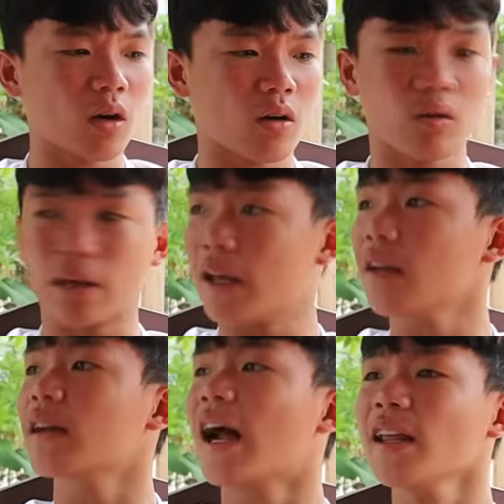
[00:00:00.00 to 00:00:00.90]
mà còn
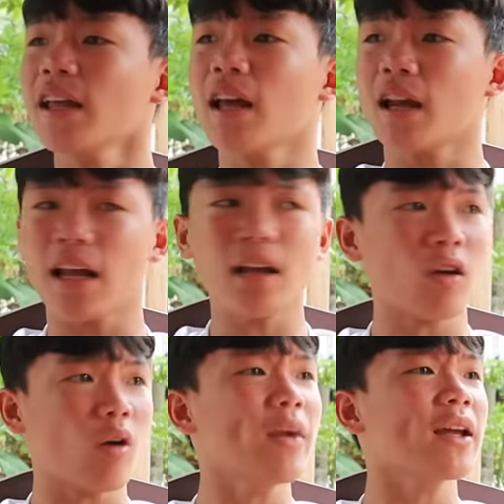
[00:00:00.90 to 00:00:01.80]
chuyện đẳng với hành lát
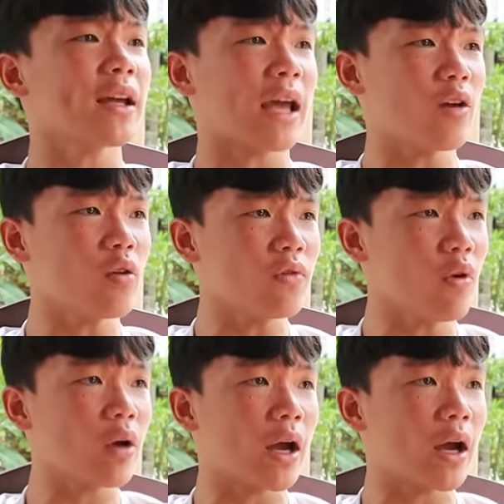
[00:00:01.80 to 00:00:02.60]
nhổ mấy cây kiện của anh phú